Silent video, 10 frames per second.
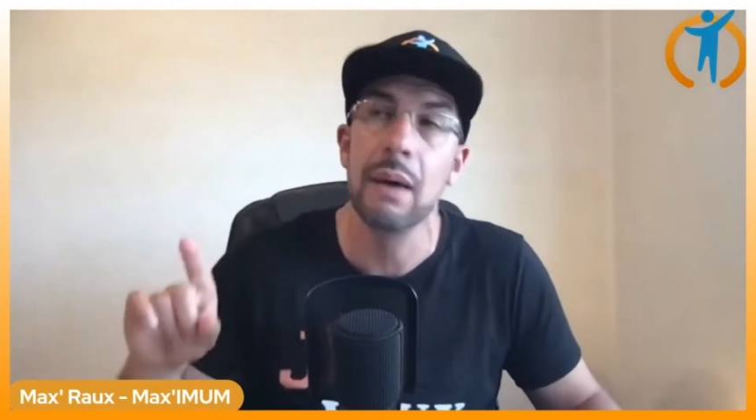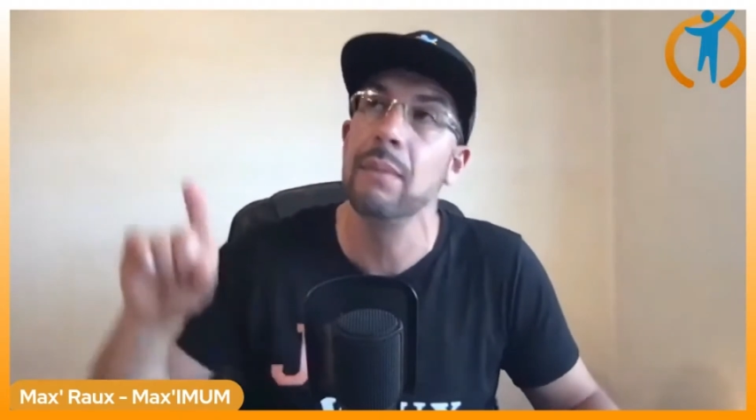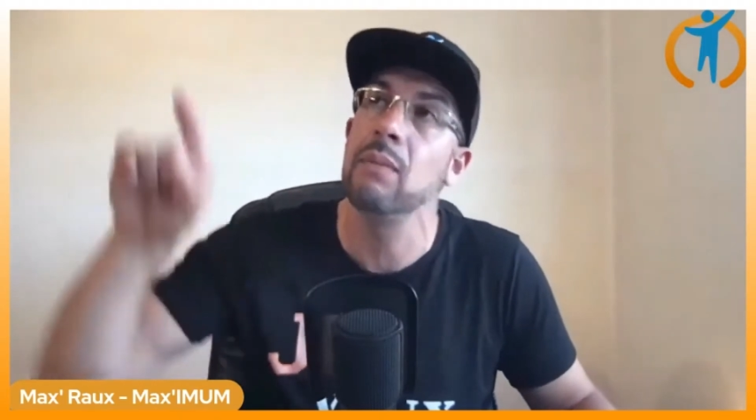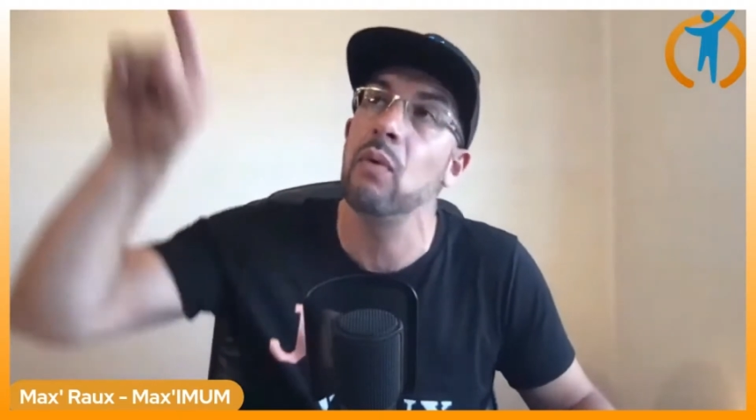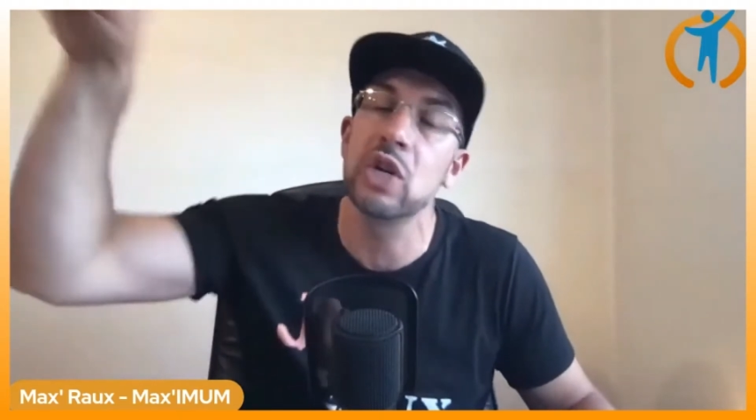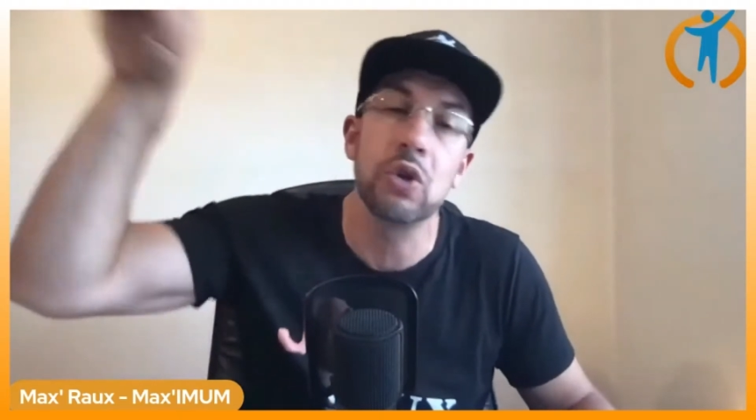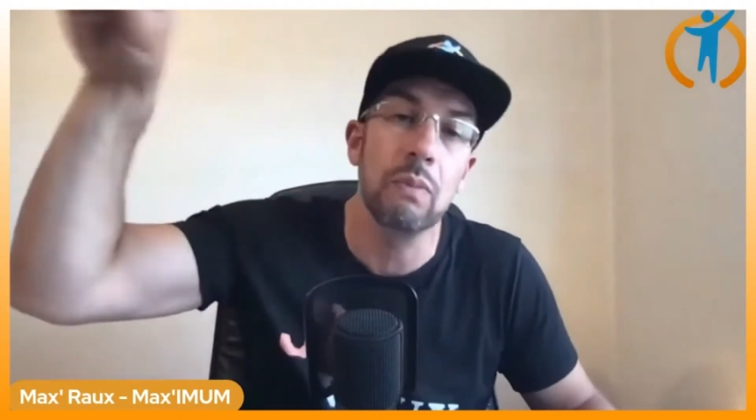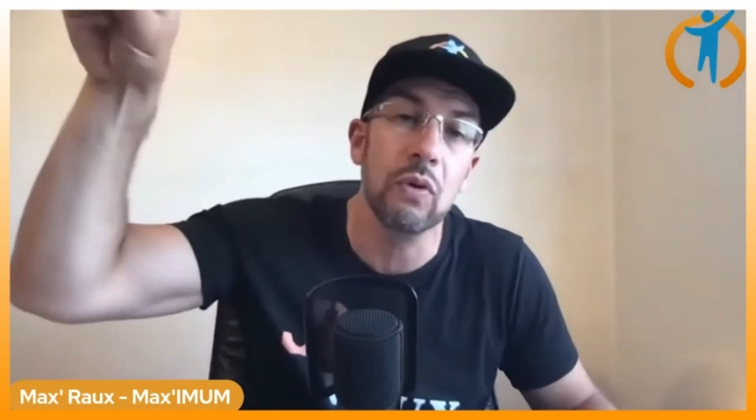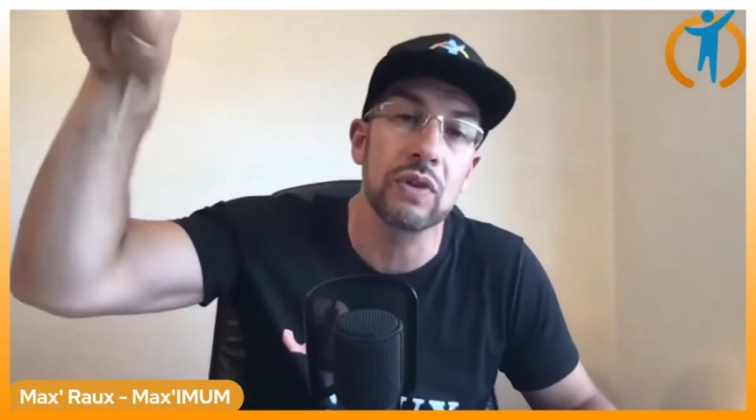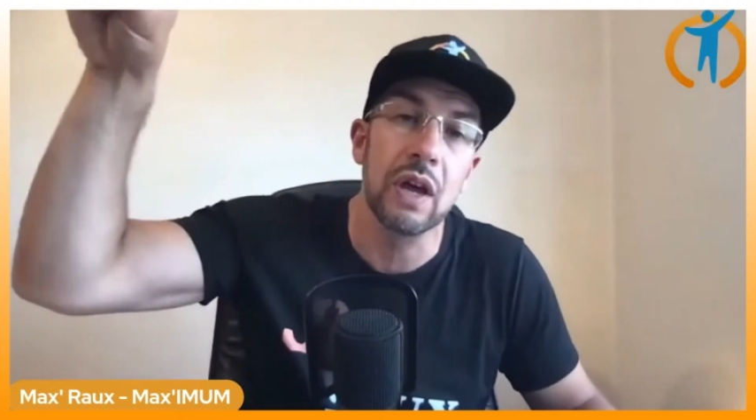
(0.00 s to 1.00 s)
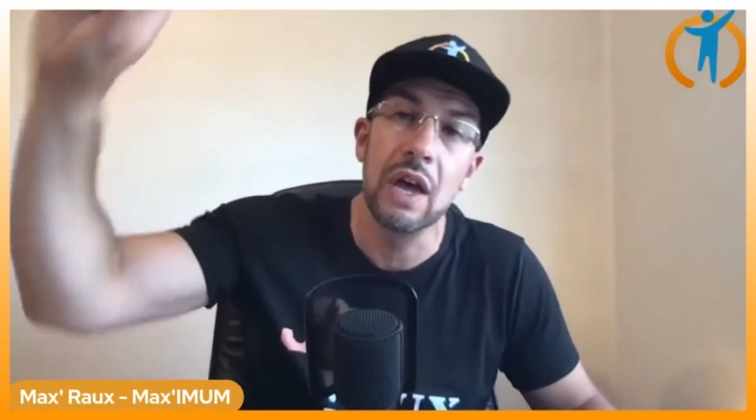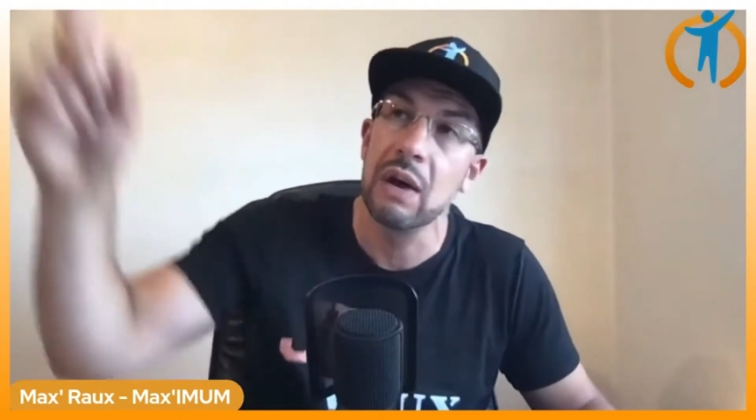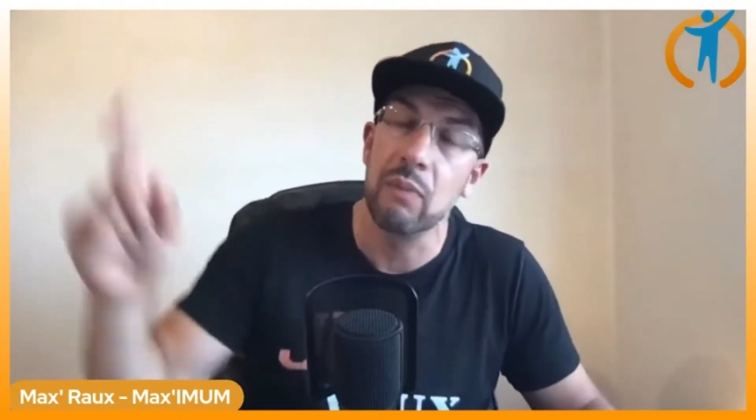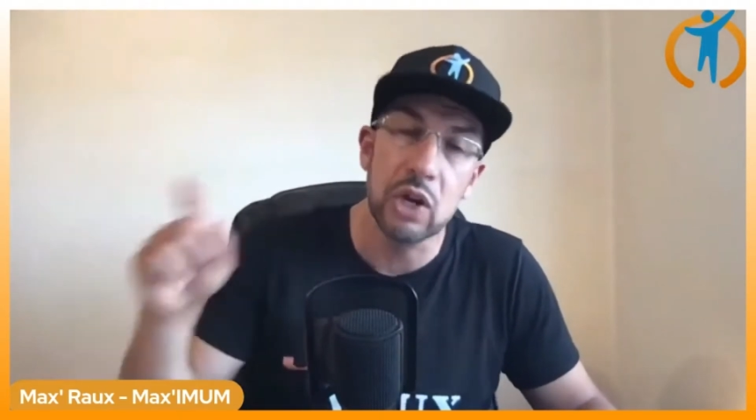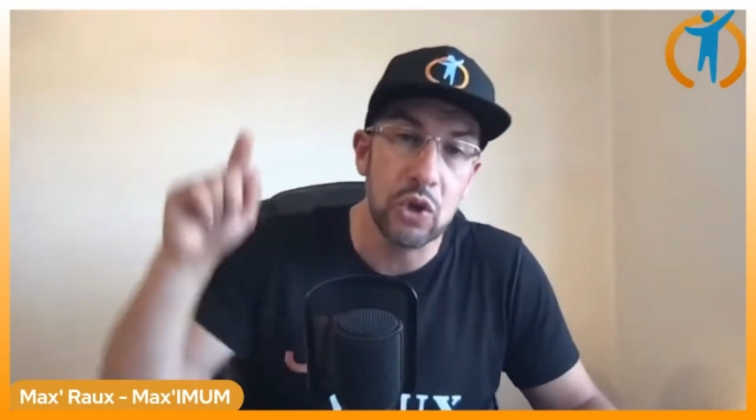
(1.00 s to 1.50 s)
mais moi, je monte.
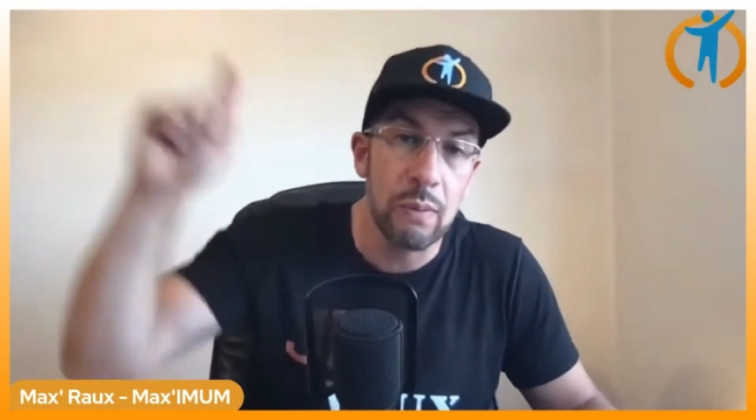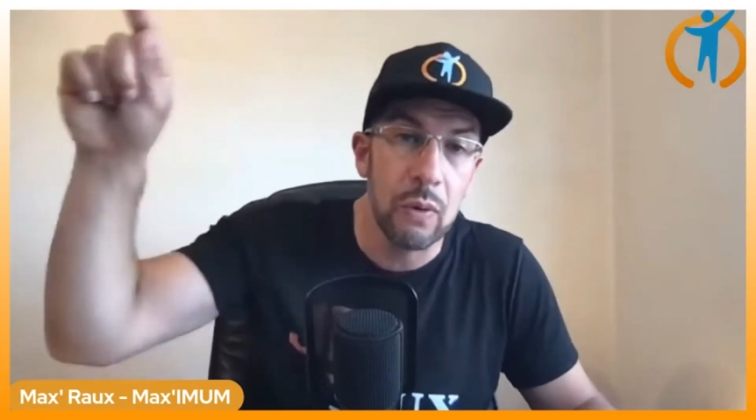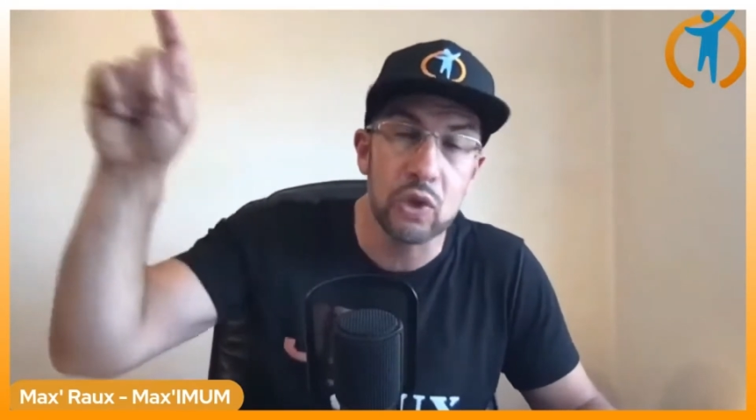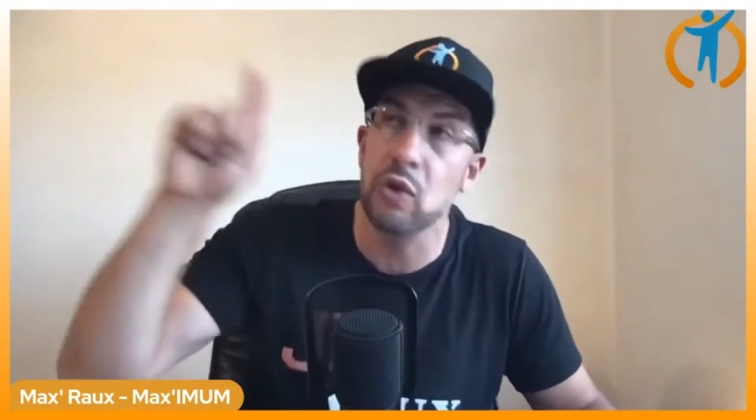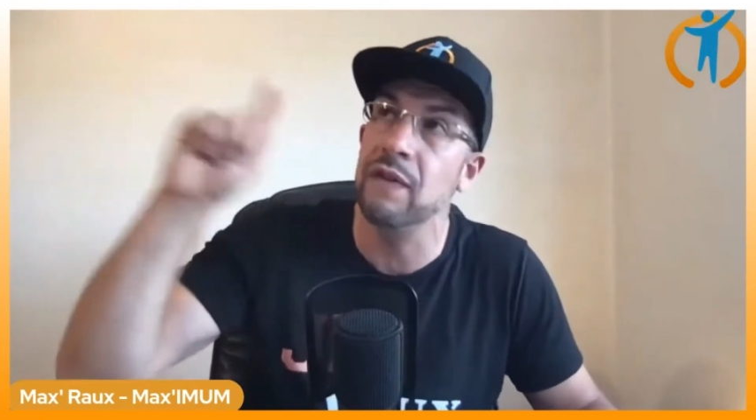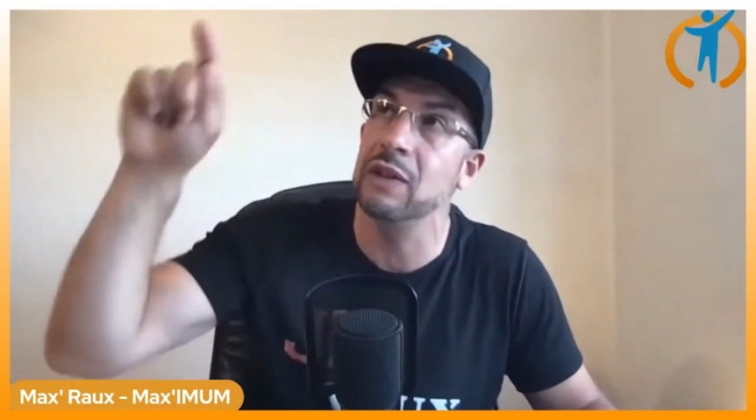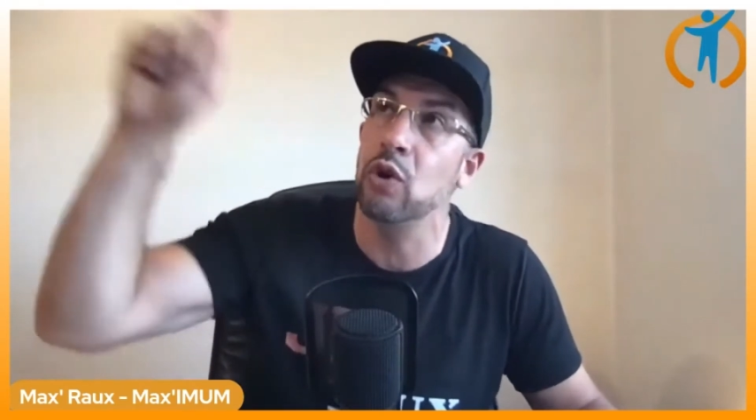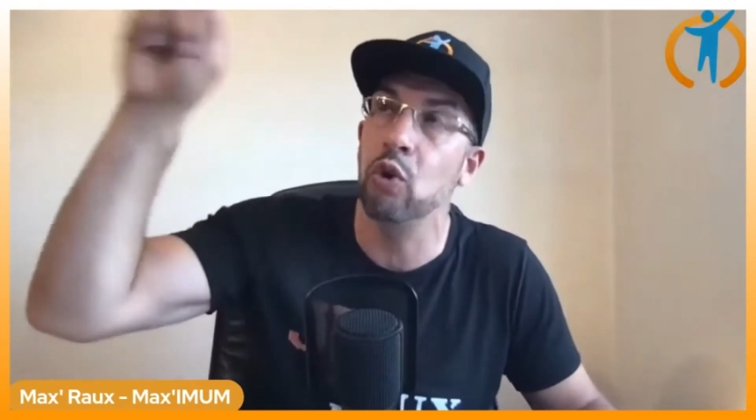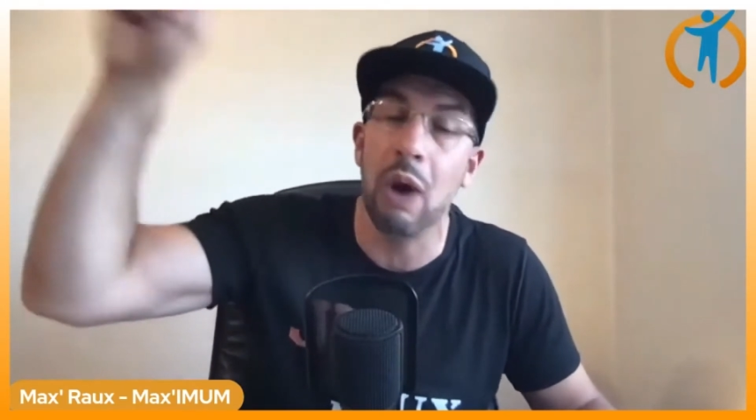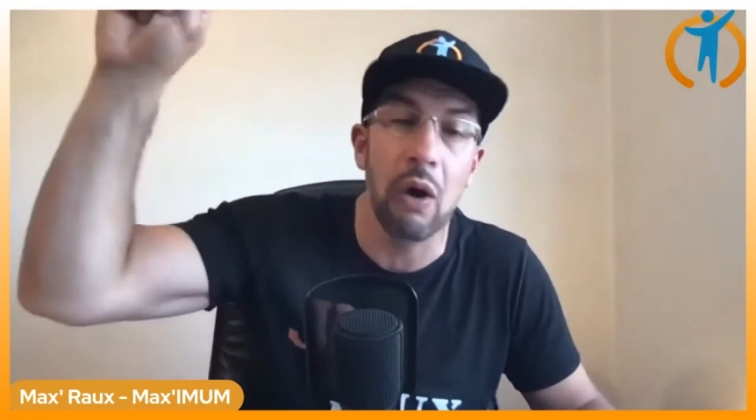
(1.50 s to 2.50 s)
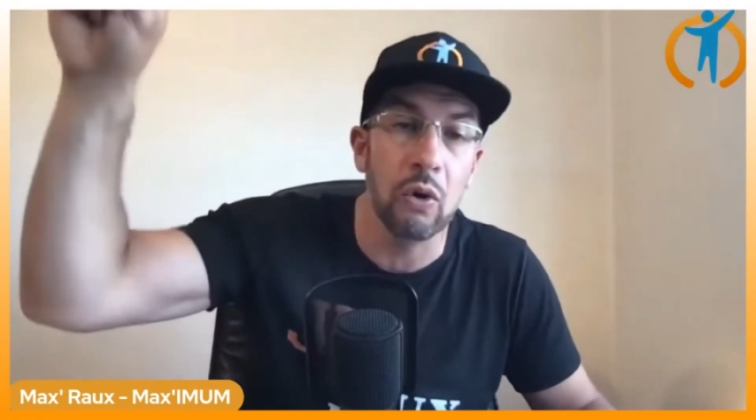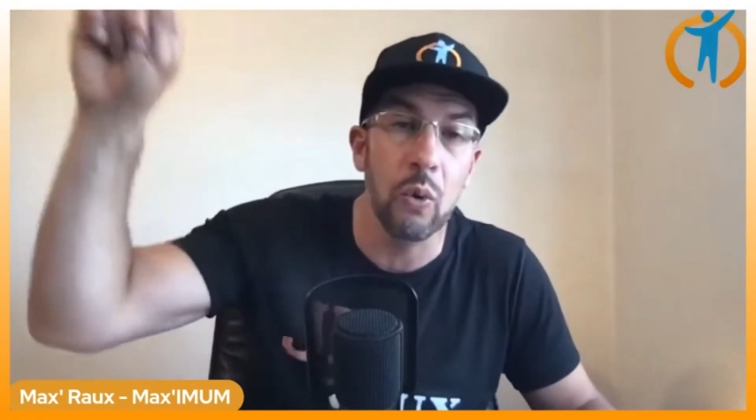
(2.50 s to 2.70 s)
Moi, je monte. Je vais de gloire en